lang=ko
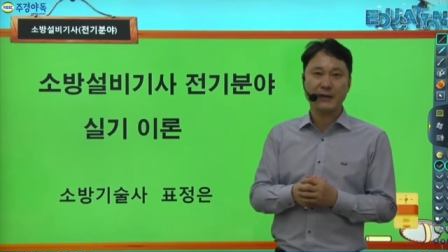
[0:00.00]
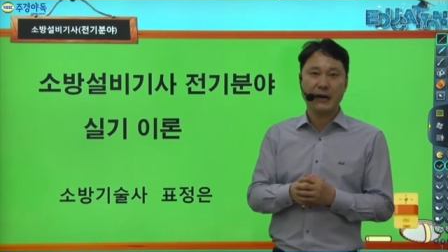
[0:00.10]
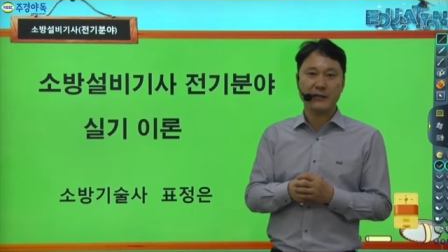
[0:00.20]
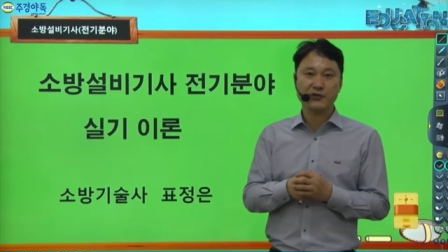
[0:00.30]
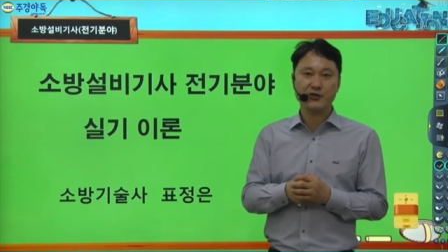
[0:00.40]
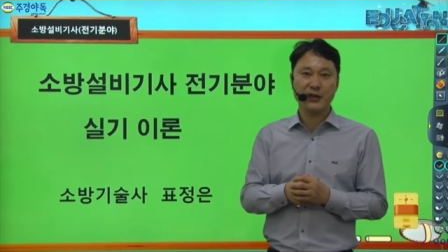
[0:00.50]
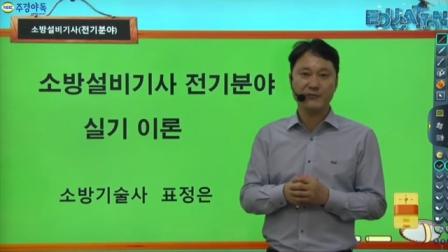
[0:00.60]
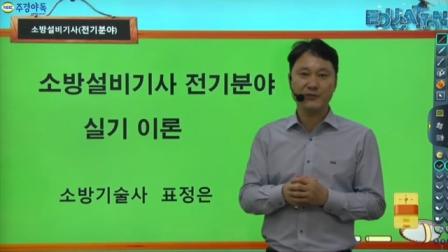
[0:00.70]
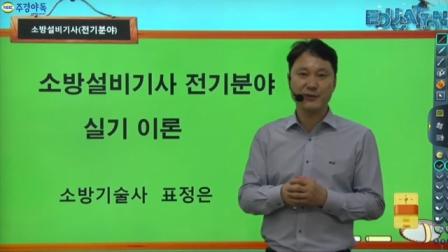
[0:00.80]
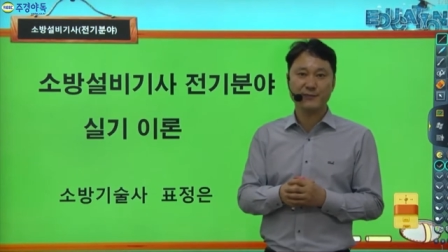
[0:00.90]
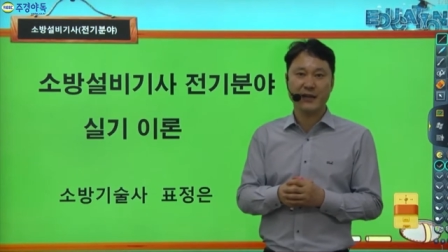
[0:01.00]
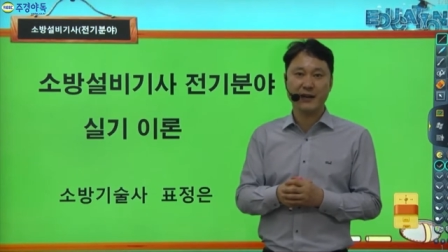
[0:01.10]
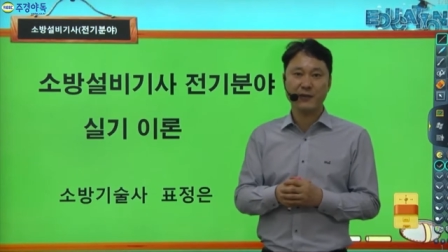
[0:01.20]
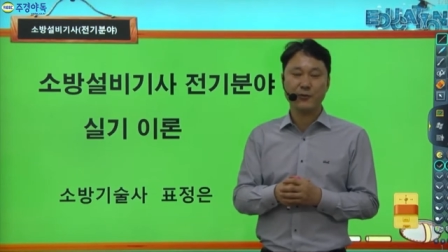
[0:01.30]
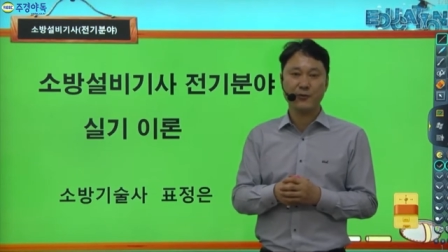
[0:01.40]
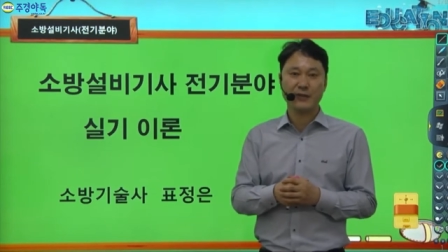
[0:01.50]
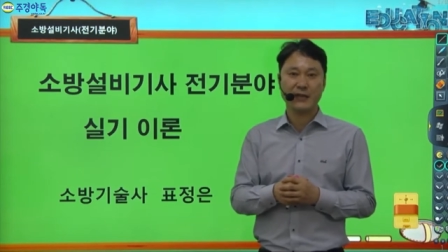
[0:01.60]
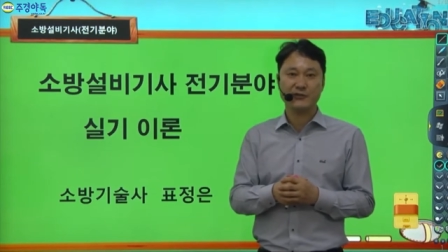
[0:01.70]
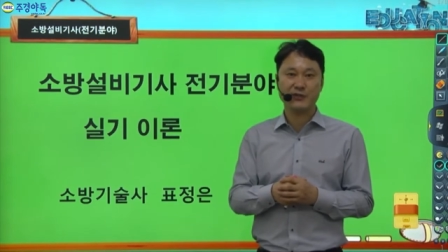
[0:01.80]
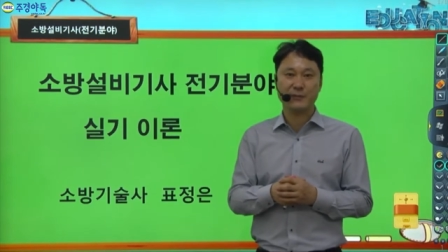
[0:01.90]
아주 중요한 부분입니다. 꼭
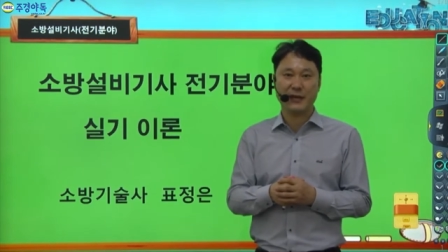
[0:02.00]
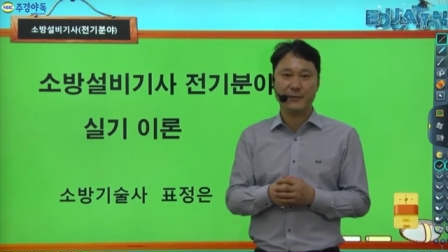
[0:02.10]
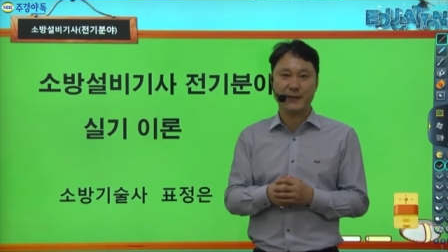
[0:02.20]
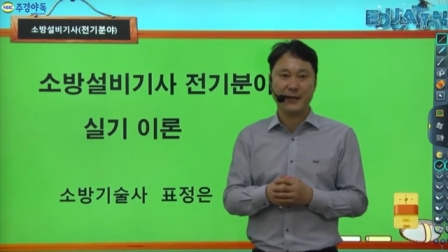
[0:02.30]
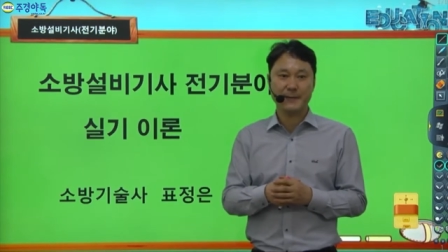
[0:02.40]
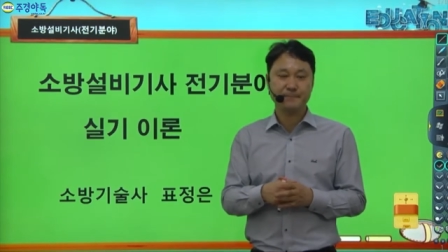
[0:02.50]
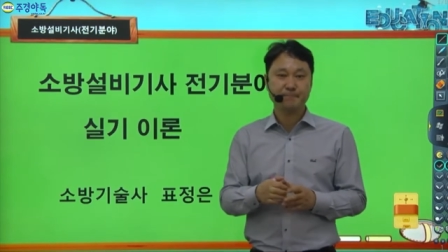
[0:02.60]
그렇게 해주시기 바랍니다.